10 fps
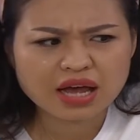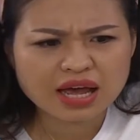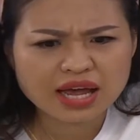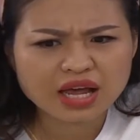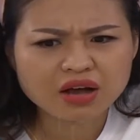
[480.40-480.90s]

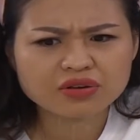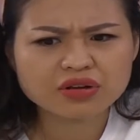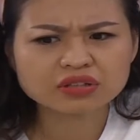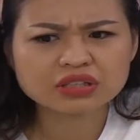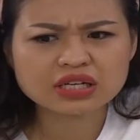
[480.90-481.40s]
Hay có
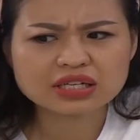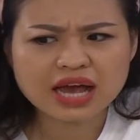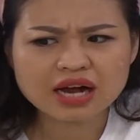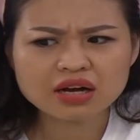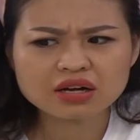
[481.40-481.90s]
những tin
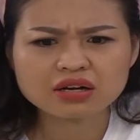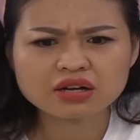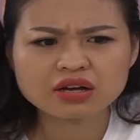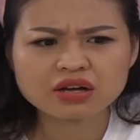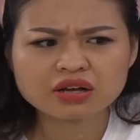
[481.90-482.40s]
nhắn,
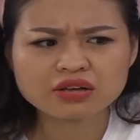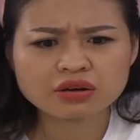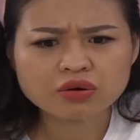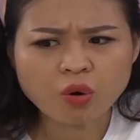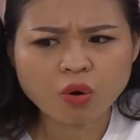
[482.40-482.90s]

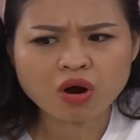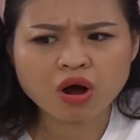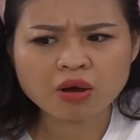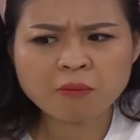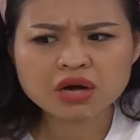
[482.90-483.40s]
những cuộc
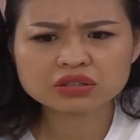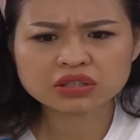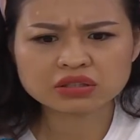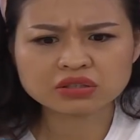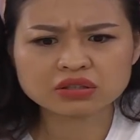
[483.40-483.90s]
gọi bất
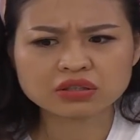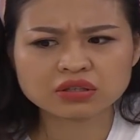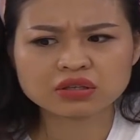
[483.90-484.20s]
thường